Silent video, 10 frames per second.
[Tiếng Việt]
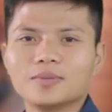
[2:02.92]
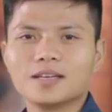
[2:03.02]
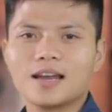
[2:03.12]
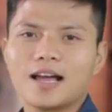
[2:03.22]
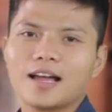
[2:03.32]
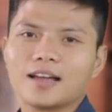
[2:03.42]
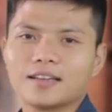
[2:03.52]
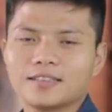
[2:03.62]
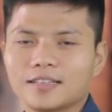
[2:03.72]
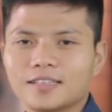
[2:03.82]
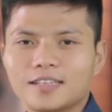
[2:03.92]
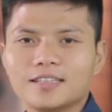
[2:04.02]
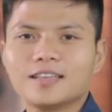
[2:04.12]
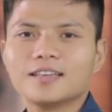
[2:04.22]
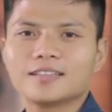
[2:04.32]
cũng như là những cái
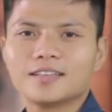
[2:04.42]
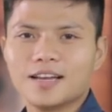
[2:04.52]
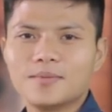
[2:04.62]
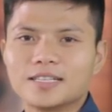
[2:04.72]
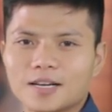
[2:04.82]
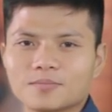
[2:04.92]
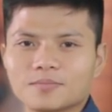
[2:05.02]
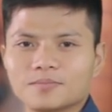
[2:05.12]
chi tiết thiết kế bên trong